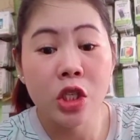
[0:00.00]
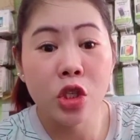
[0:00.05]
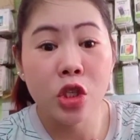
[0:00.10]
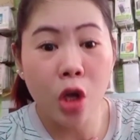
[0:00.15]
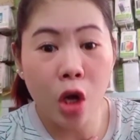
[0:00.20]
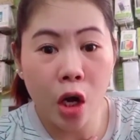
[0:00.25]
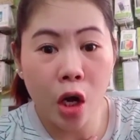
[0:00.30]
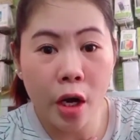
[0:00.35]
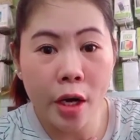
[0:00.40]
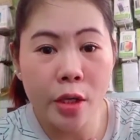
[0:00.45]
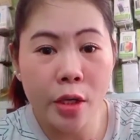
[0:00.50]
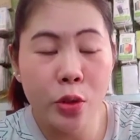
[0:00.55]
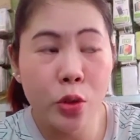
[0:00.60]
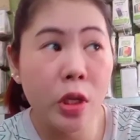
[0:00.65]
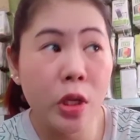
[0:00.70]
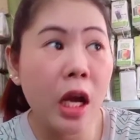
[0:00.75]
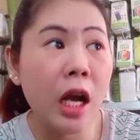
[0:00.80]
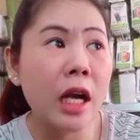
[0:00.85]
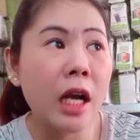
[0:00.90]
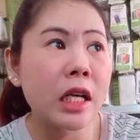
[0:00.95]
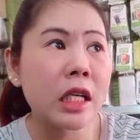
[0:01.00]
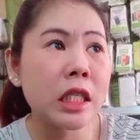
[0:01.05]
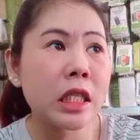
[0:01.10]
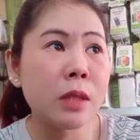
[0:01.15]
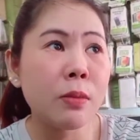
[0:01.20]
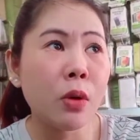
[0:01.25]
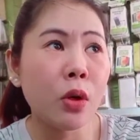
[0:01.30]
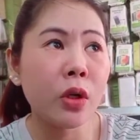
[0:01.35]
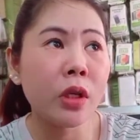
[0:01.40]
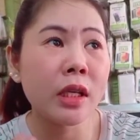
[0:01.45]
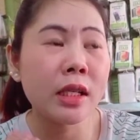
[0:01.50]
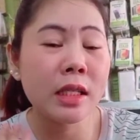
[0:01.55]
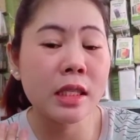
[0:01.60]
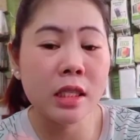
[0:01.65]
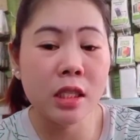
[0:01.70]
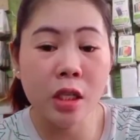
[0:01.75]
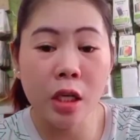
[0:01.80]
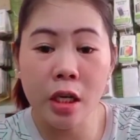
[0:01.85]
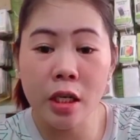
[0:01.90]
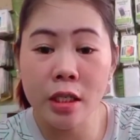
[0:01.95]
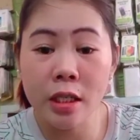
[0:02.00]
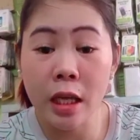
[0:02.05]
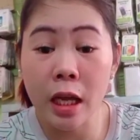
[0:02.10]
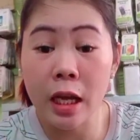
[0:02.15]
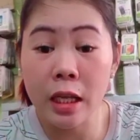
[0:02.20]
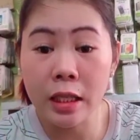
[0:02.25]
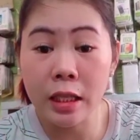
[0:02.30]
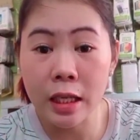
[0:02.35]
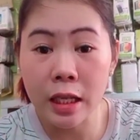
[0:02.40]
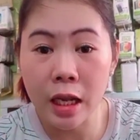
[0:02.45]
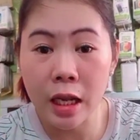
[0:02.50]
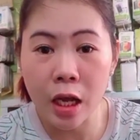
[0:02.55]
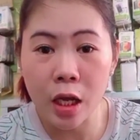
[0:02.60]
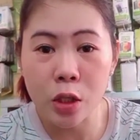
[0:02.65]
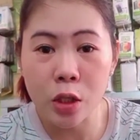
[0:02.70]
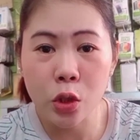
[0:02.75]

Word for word: star. So, nakaka-receive ako ng star sa kanila.